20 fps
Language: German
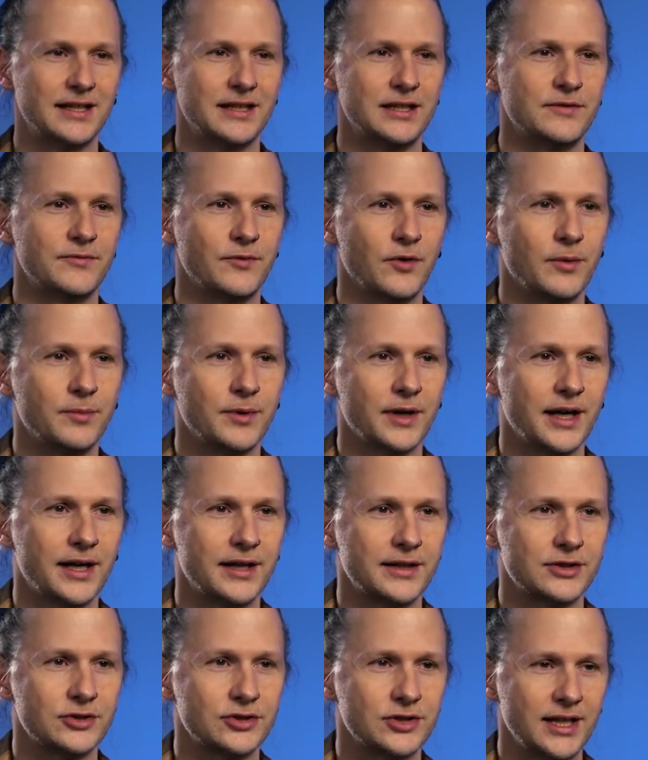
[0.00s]
nicht
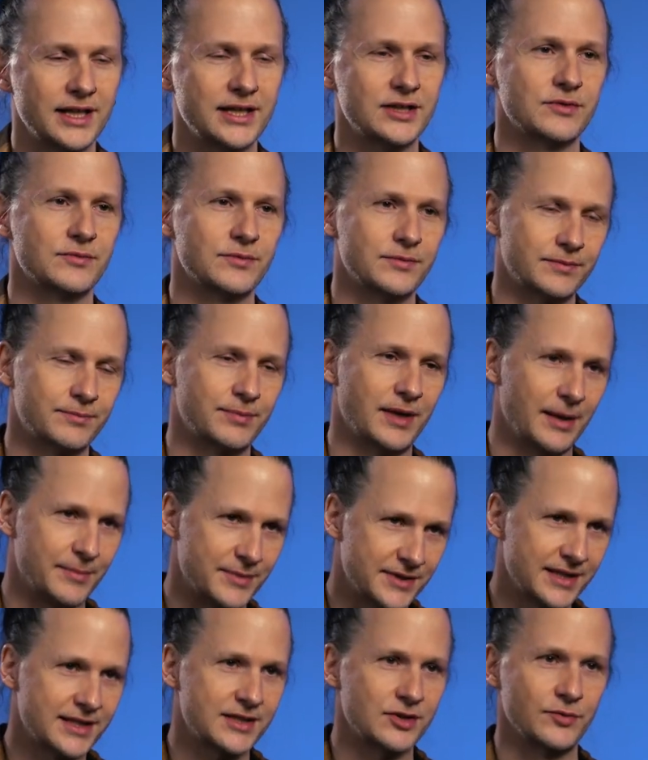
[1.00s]
vorbereitet, schlecht,
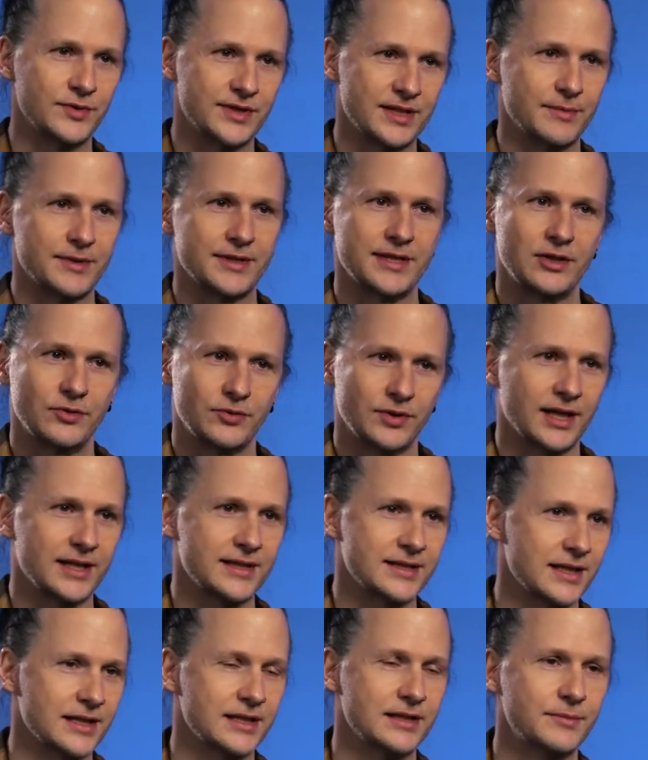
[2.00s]
bleib sitzen, du wirst aber sehen, du
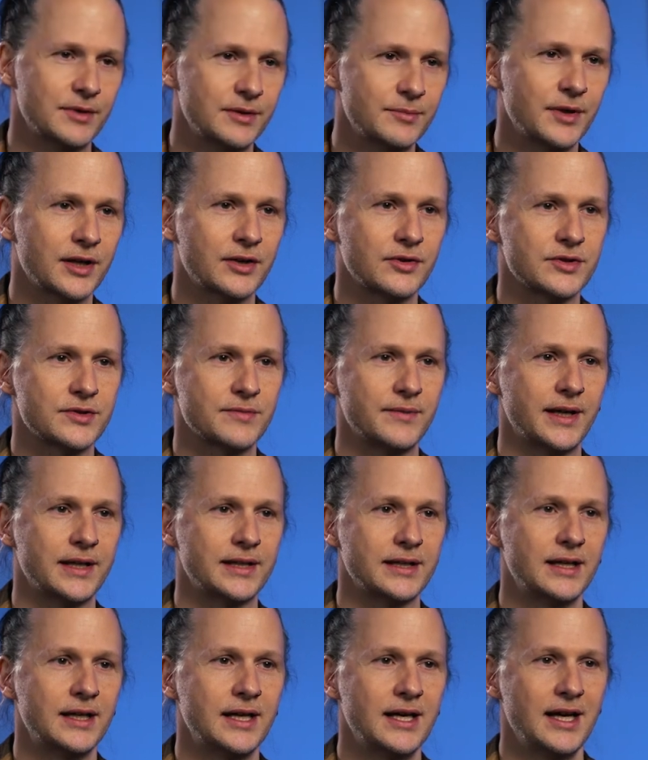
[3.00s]
kannst gleich nicht mitmachen und so
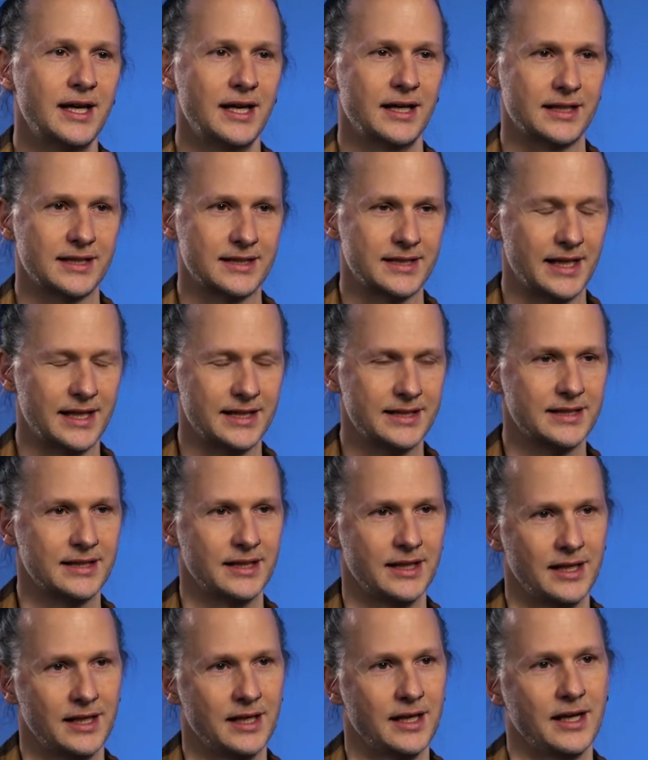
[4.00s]
weiter. Das heißt,
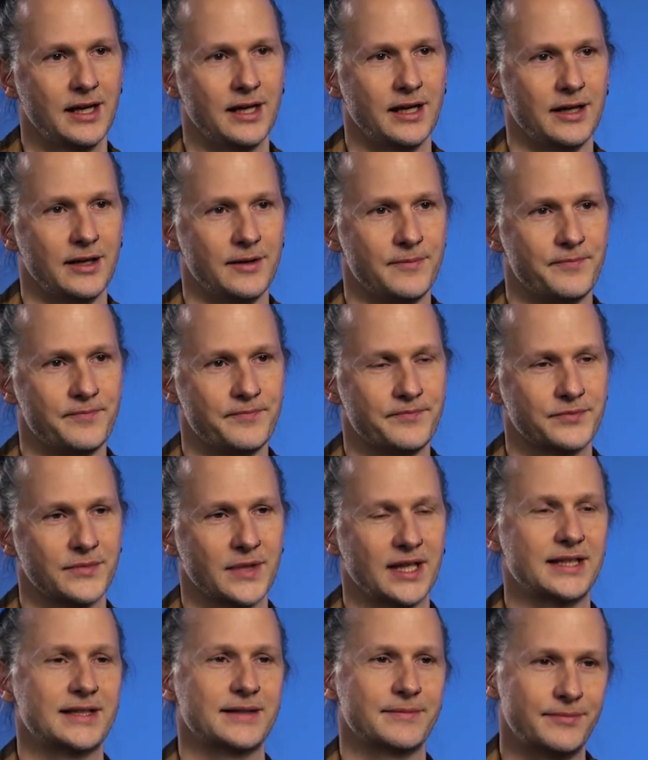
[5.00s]
ähm,
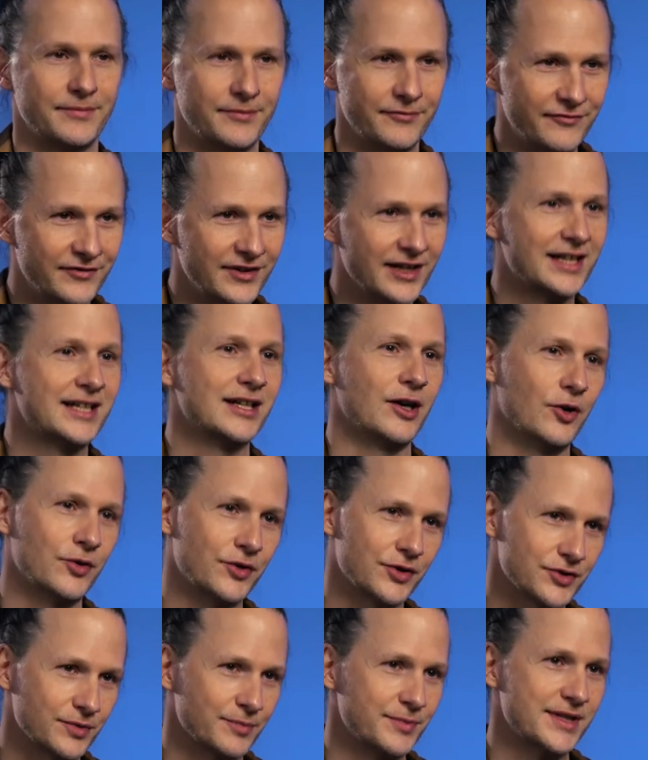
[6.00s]
ich wirke auch
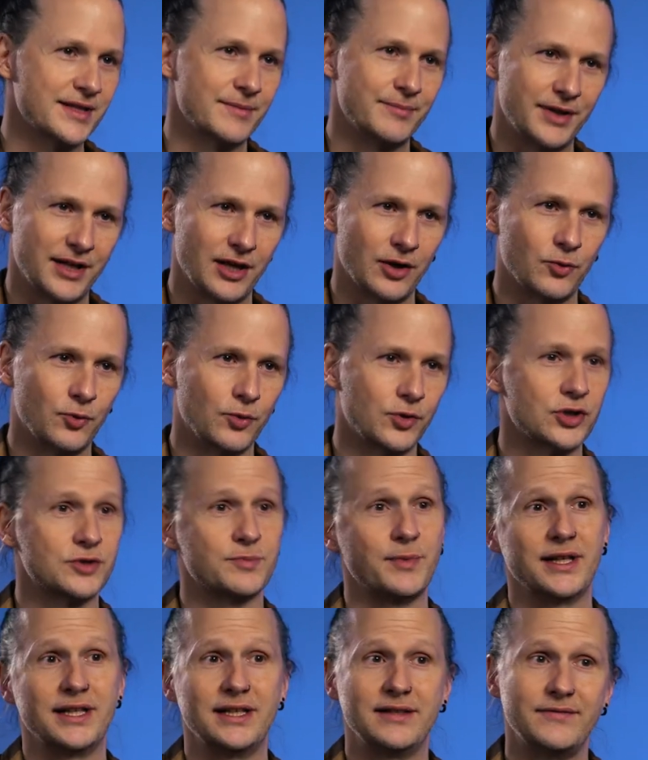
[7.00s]
noch so ein bisschen pädagogisch
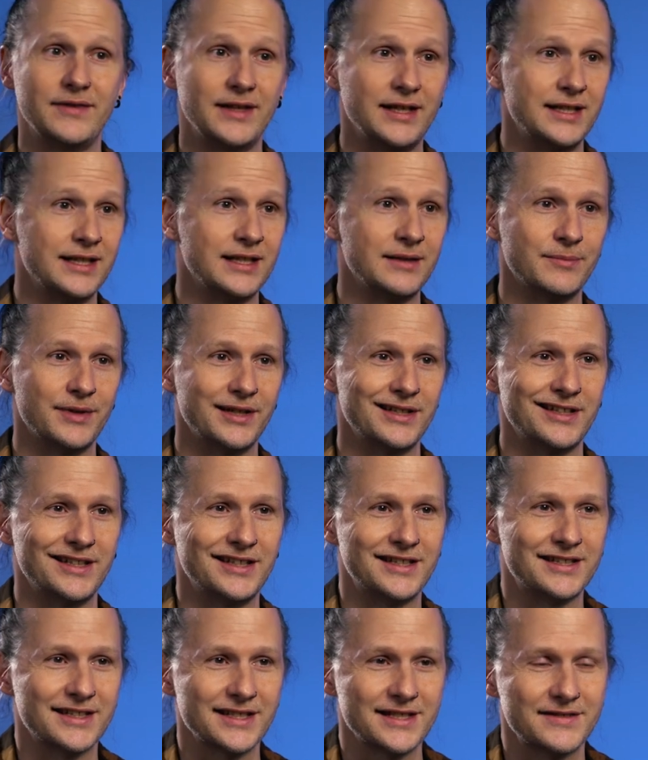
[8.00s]
bei den wenigen, bei
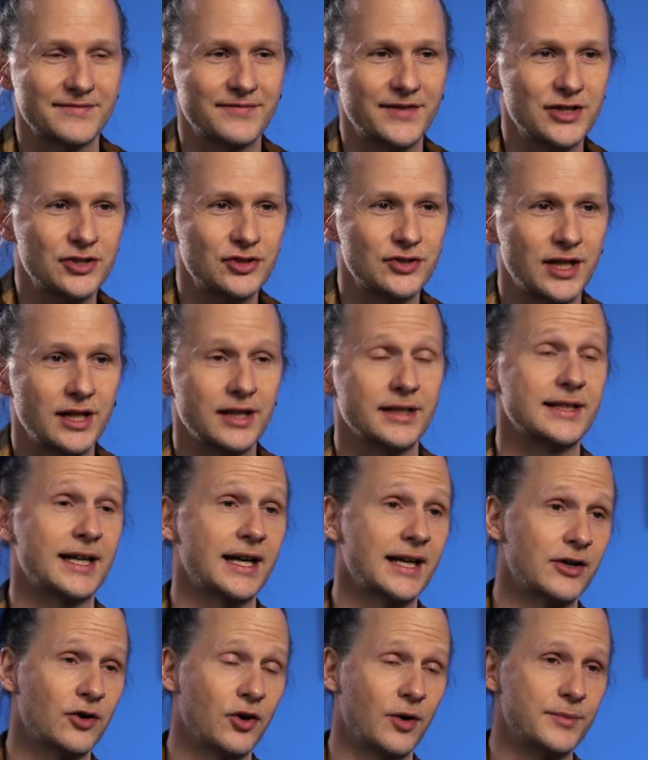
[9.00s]
denen ich das feststelle.
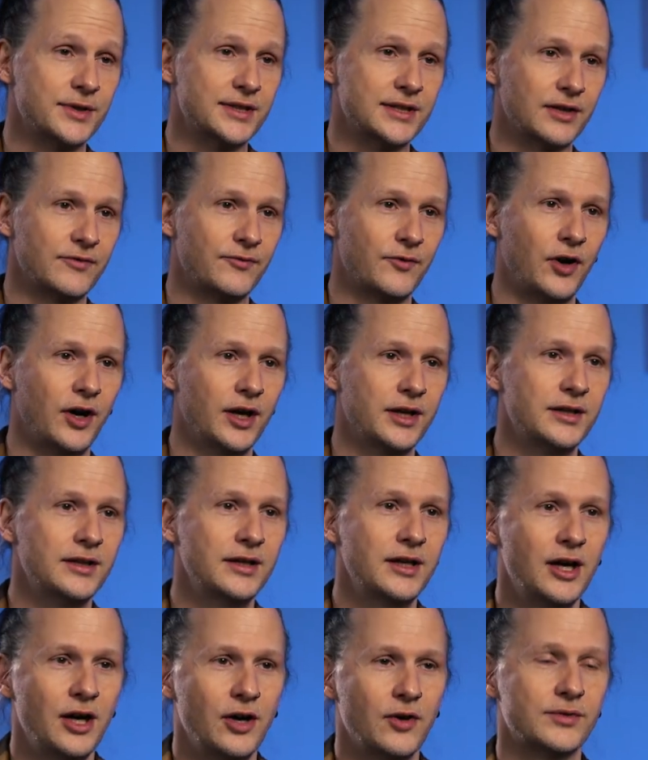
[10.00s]
Dann komme ich nach
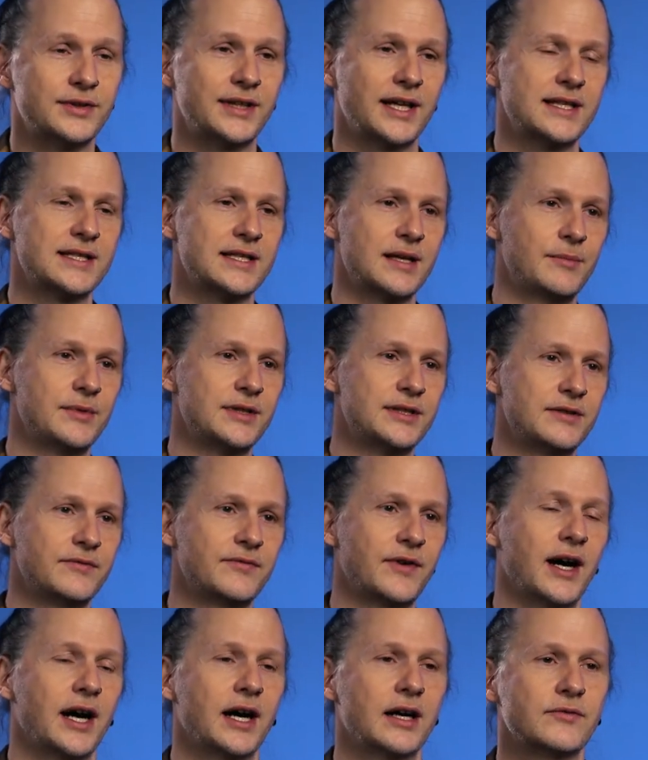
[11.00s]
vorne und dann sammle ich die
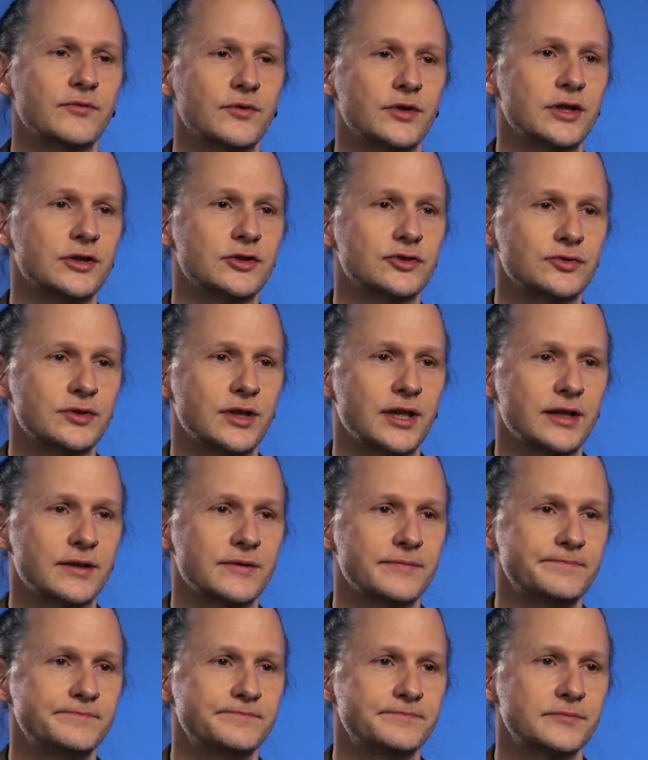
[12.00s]
Fragen von den
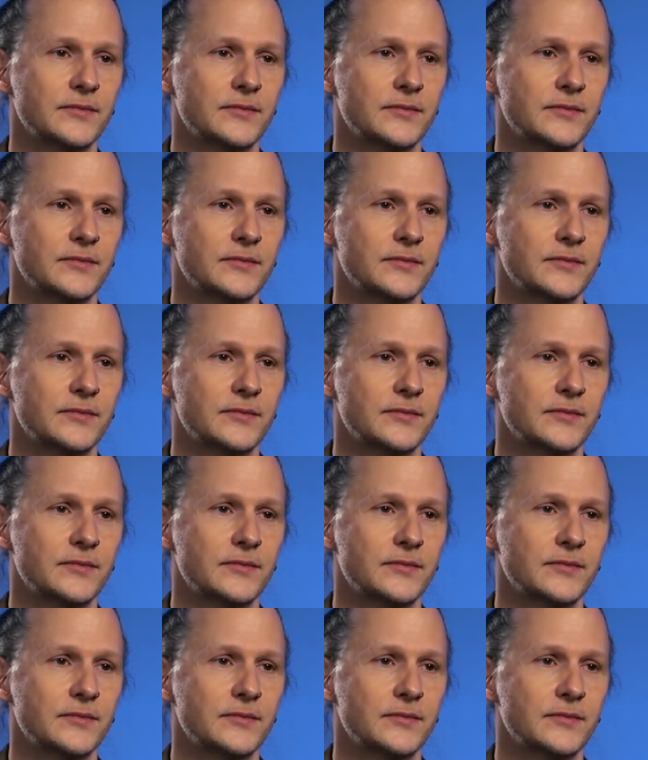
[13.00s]
Studenten.